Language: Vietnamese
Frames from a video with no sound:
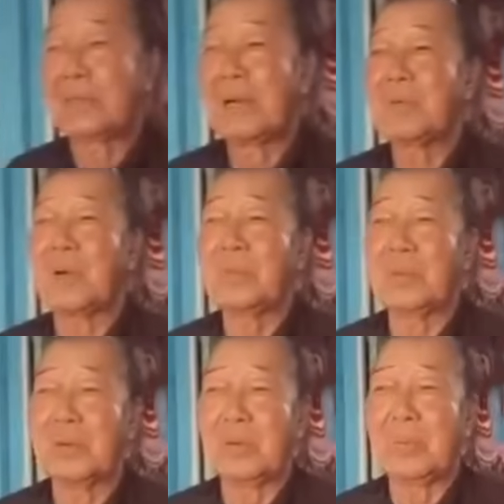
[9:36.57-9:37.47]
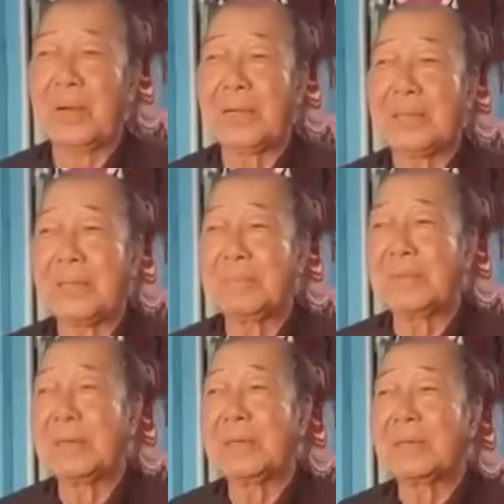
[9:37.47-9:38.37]
xáo trộn rồi cô bác anh chị em
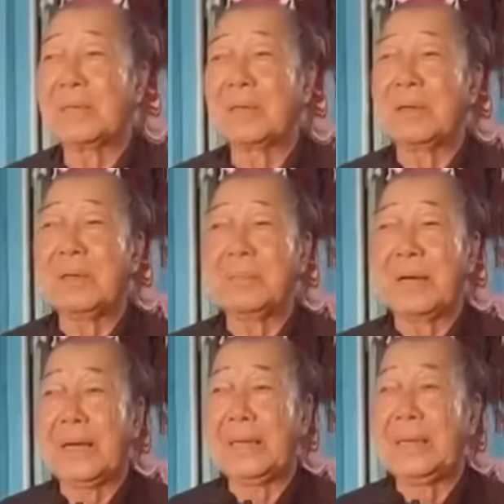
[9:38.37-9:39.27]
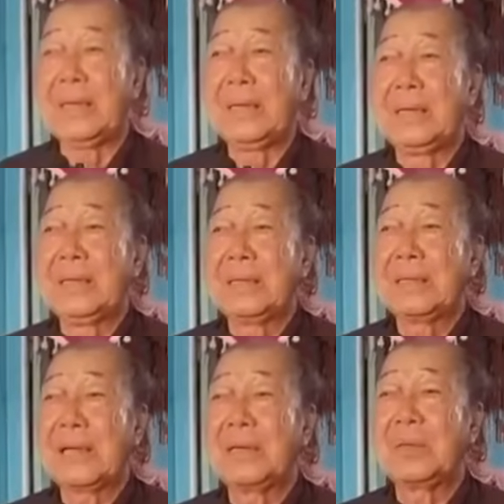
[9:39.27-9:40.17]
cho nên từ đó hôm nay
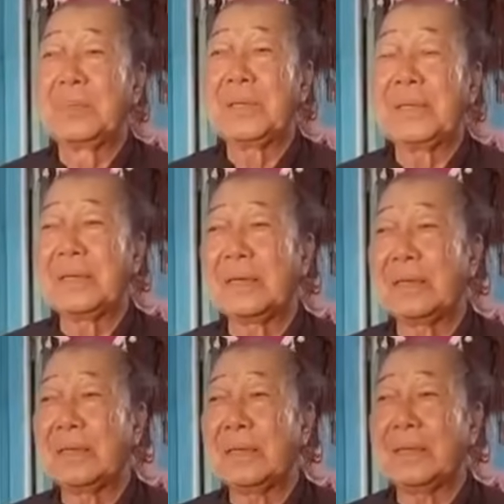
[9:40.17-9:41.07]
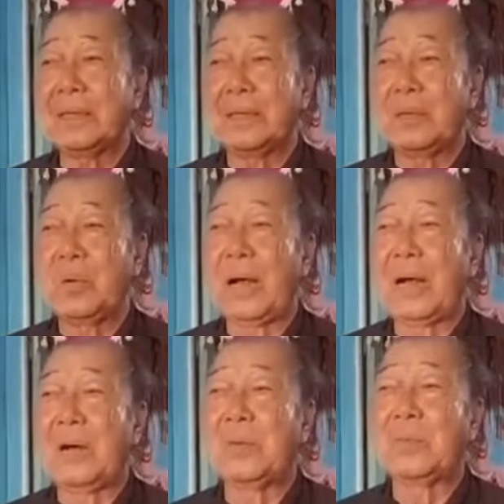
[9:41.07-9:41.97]
thầy dùng cái danh từ đó
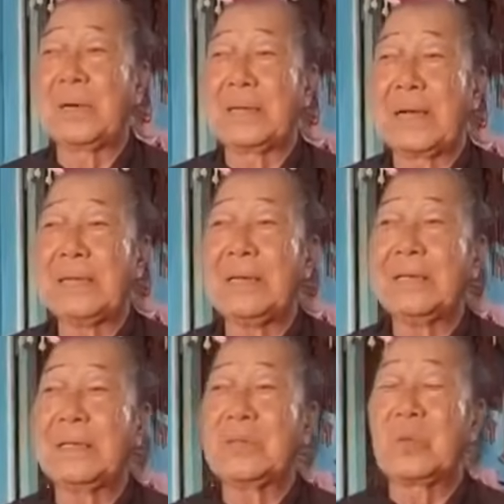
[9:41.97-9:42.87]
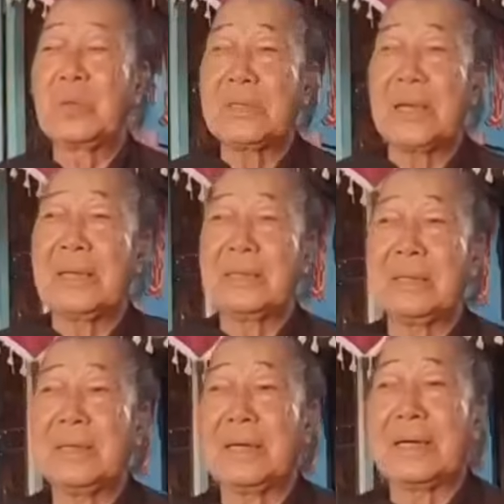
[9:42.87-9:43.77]
hoàn cầu mà trái đất đã chuyển sang
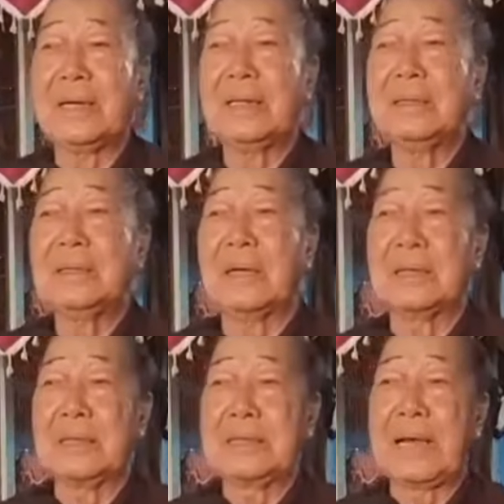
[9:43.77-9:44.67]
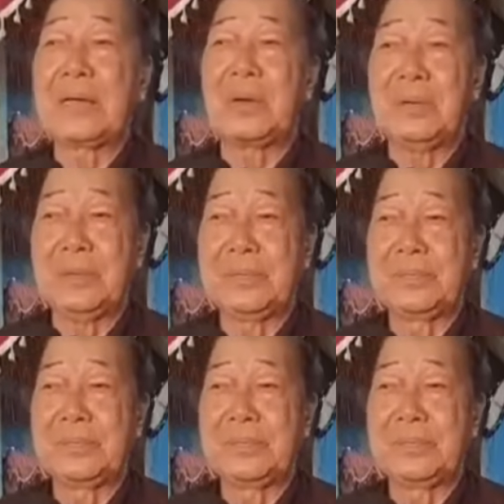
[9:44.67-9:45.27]
tức là đã đến thời kỳ thay đổi